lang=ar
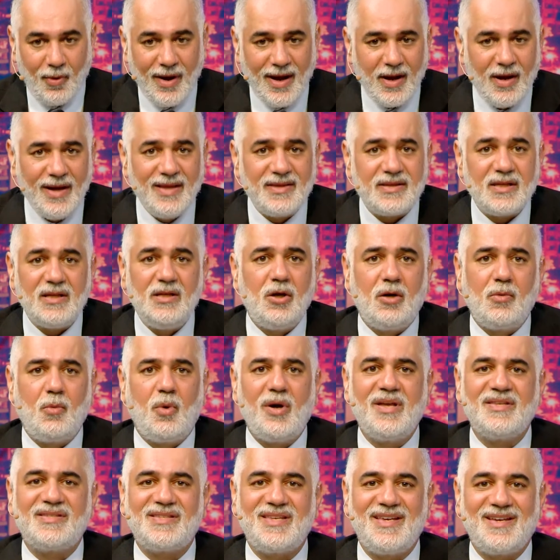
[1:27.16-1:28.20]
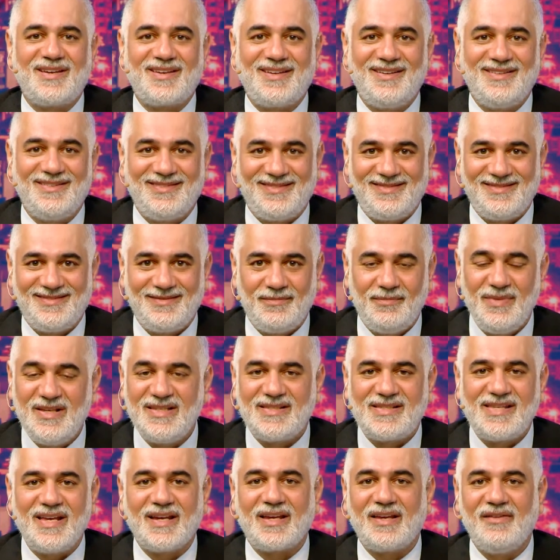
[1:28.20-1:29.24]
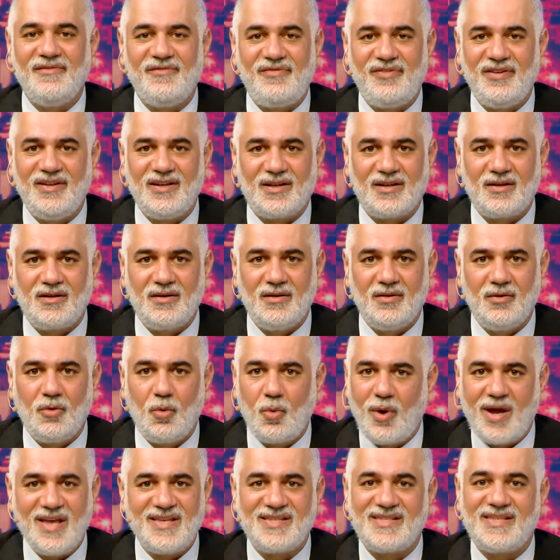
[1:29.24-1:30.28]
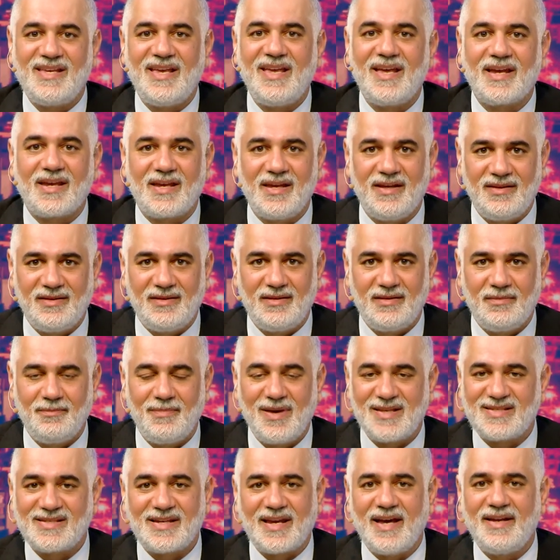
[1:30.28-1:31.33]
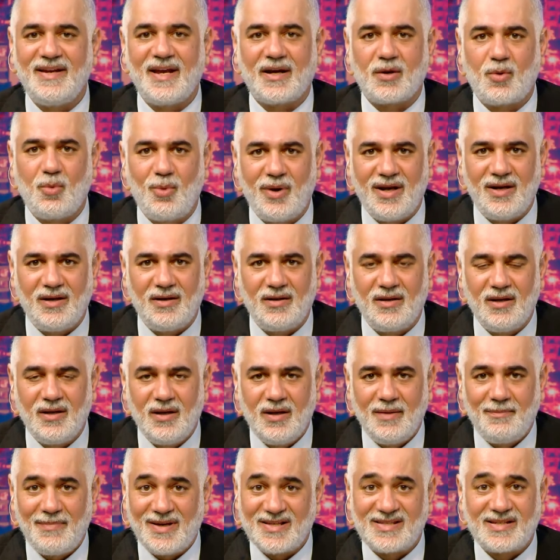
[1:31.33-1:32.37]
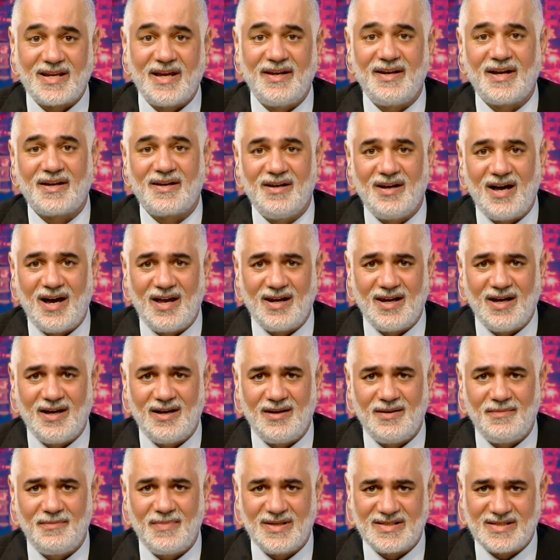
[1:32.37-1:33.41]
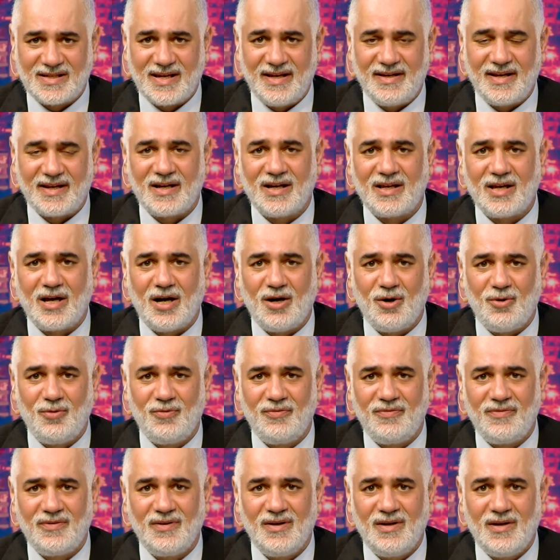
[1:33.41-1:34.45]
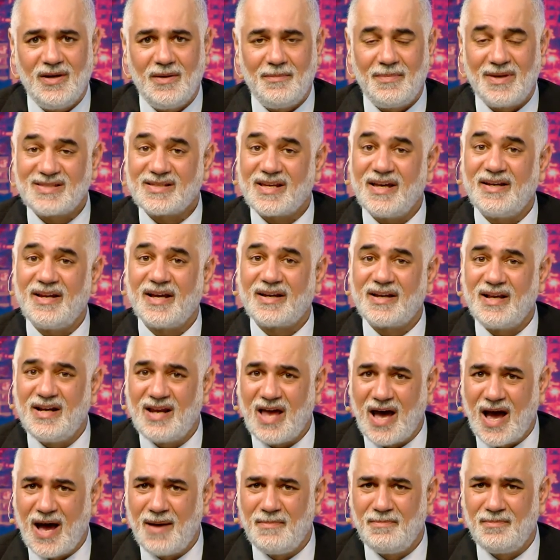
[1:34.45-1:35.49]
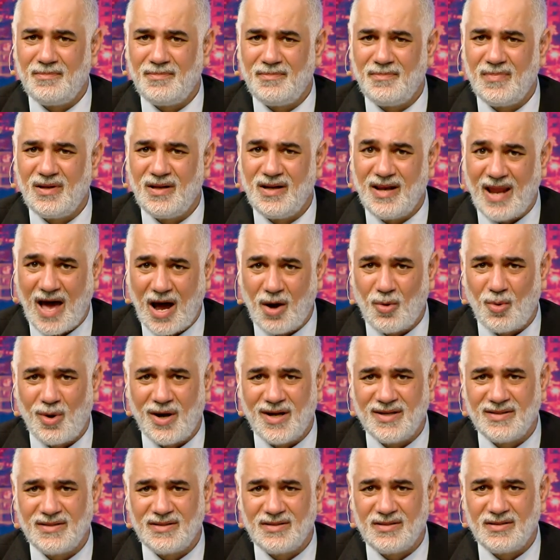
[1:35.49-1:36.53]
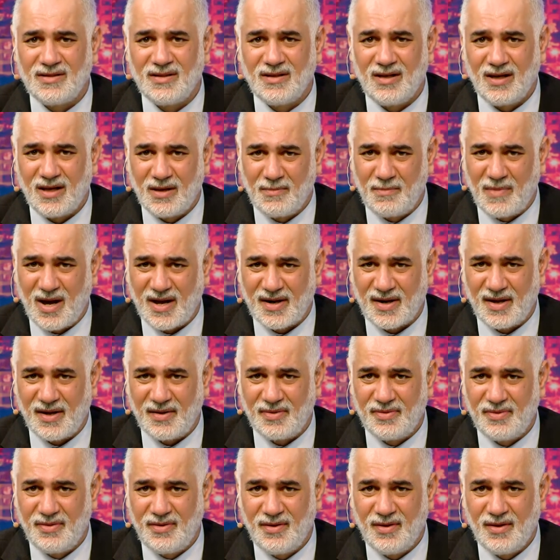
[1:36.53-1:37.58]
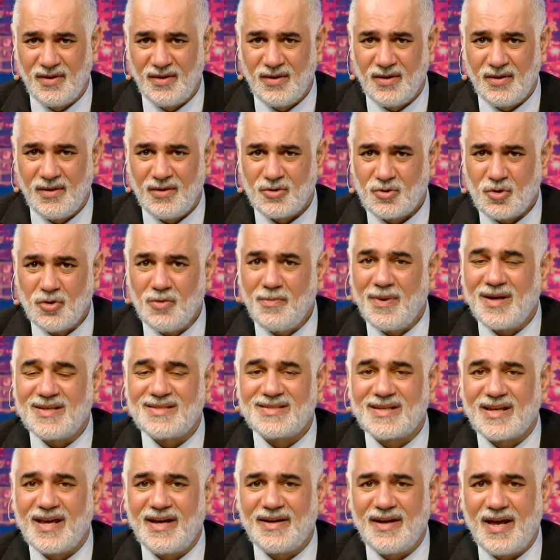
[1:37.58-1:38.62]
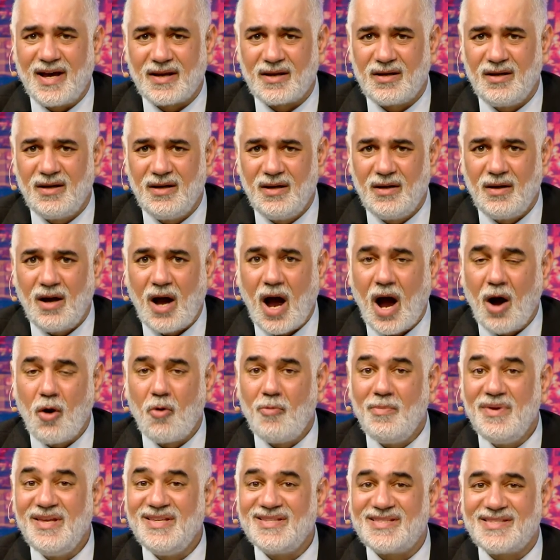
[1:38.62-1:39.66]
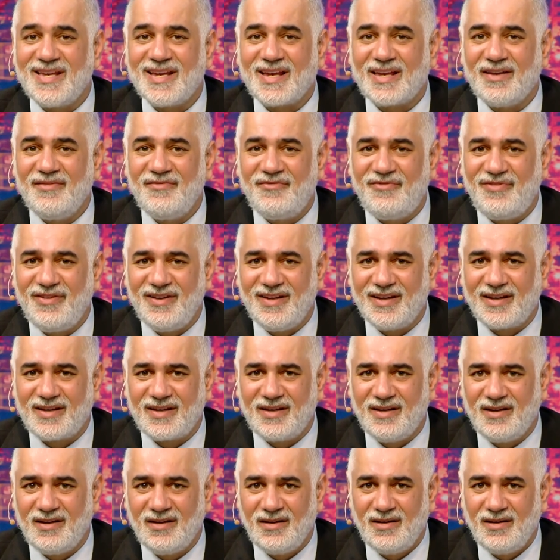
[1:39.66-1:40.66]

انت اليوم وين ساكن مين ساكن فيك وين ساكن مسكنك وين مسكنك القلق مسكنك الخوف مسكنك الهم العوز المرض شو مسكنك او مين ساكن فيك